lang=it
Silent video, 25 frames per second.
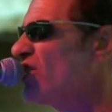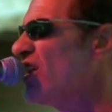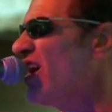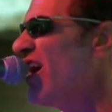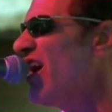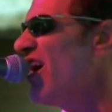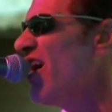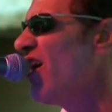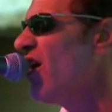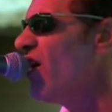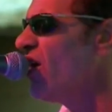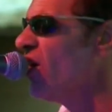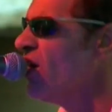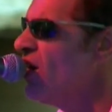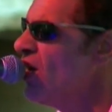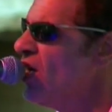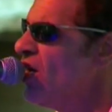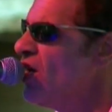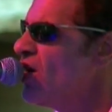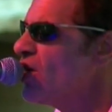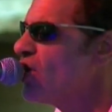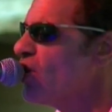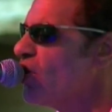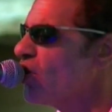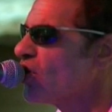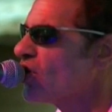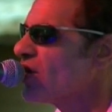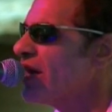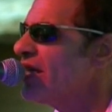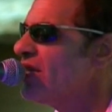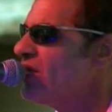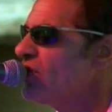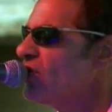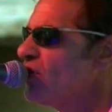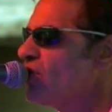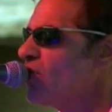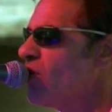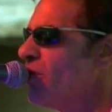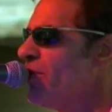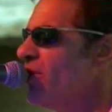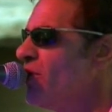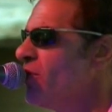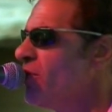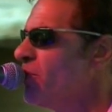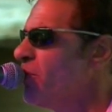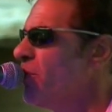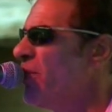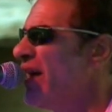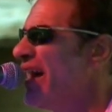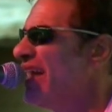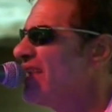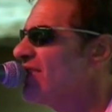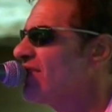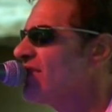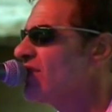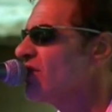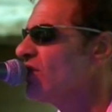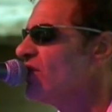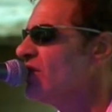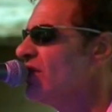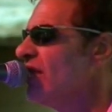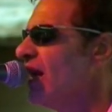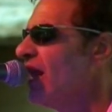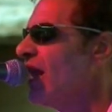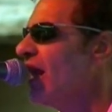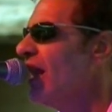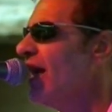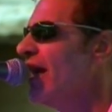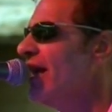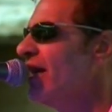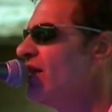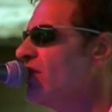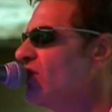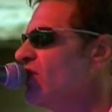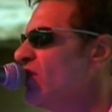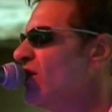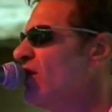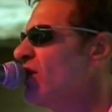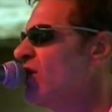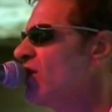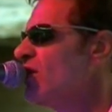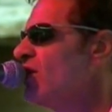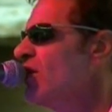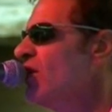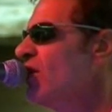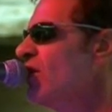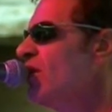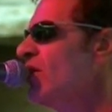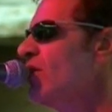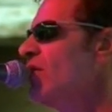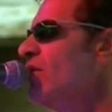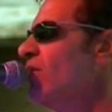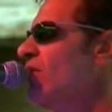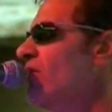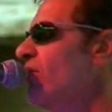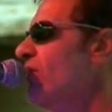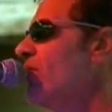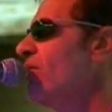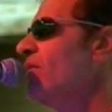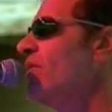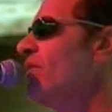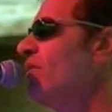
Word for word: eh, non mi immaginerei altro nella mia vita.